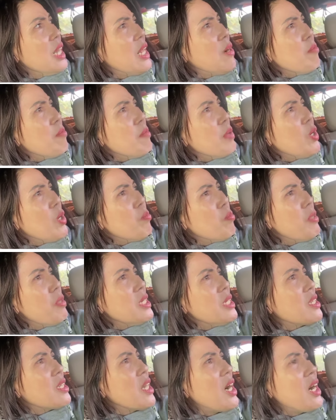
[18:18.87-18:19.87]
nếu mà lúc
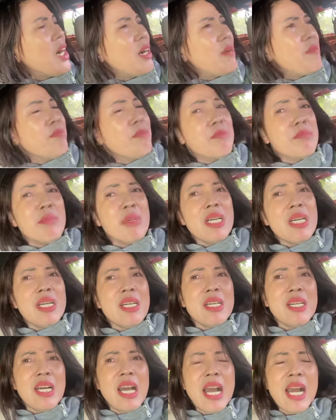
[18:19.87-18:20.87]
bây giờ
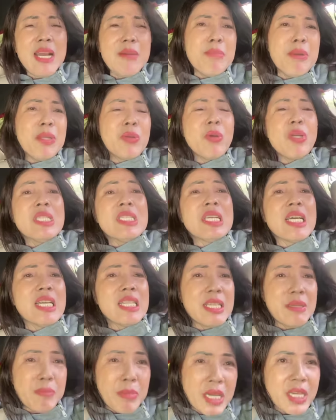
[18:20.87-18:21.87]
mà hai bên nói
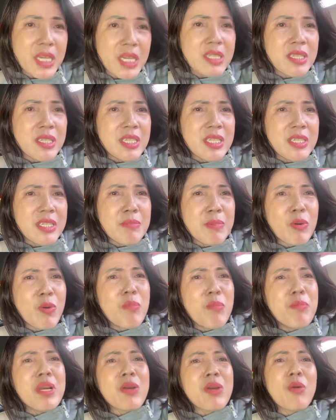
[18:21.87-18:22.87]
ra thì biết nhưng mà
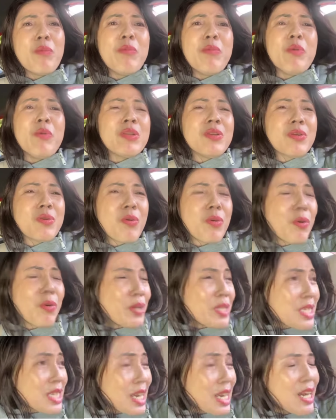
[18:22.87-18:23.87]
cũng biết là có biết có
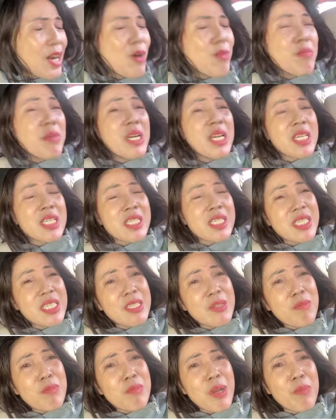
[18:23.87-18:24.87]
nói ra không hay là giữ
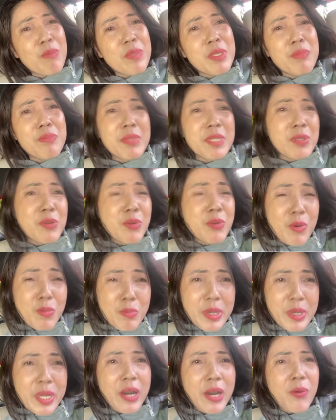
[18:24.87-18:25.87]
trong lòng thì mình cũng
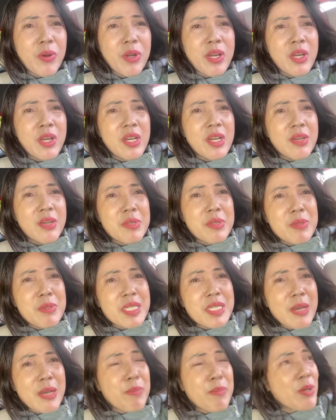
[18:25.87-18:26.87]
không hiểu vì
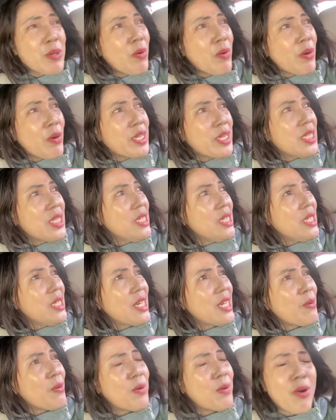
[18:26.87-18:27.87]
bây giờ mình hỏi thì
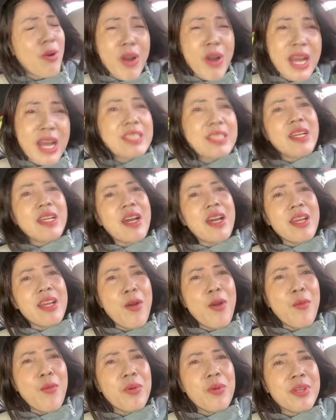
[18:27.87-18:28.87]
là có ai trả lời
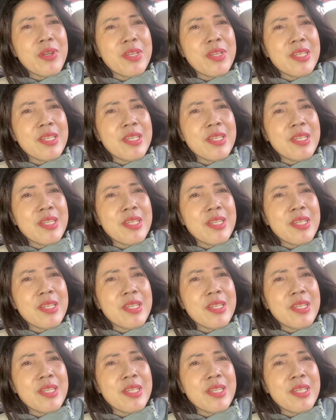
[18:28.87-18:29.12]
đâu